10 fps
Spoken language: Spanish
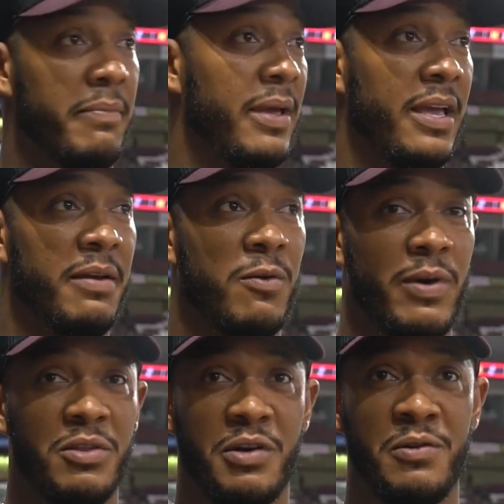Me
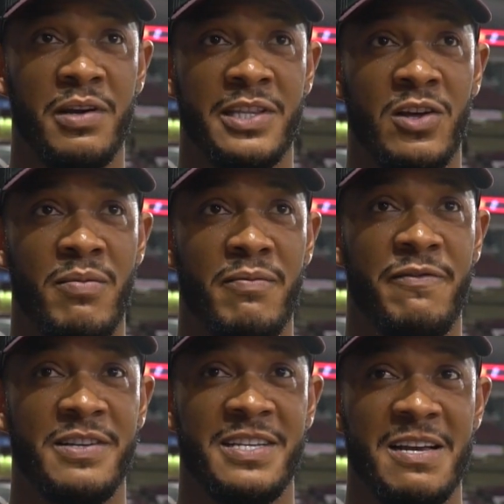encuentro en un estado
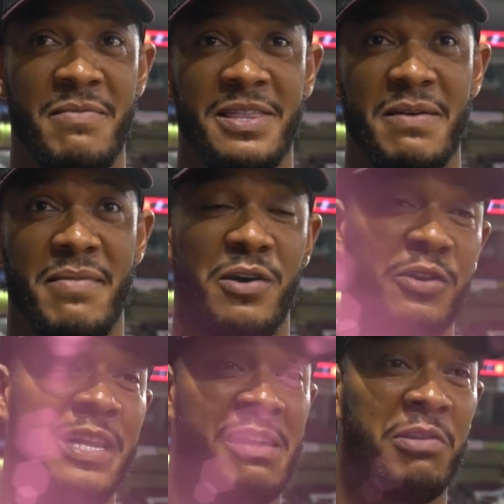físicamente
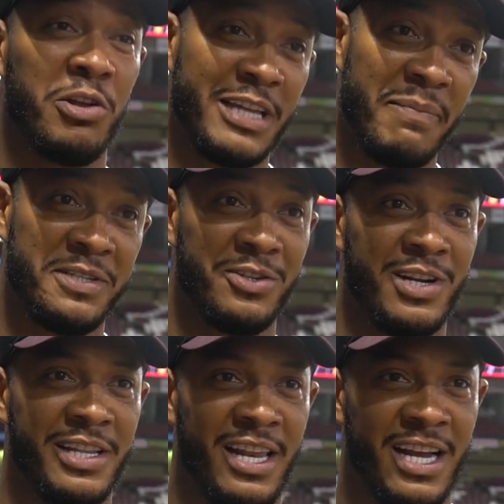mejor de cuando estaba pichando
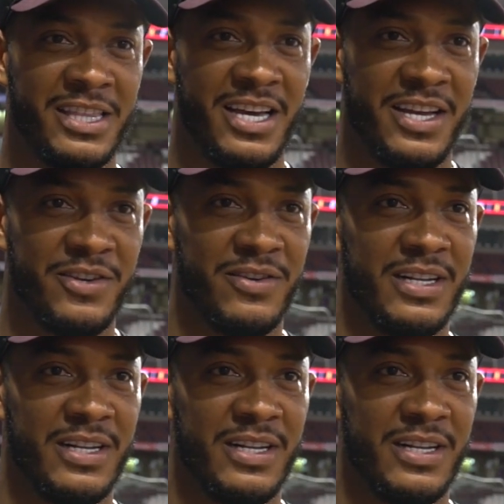Grande Liga este año.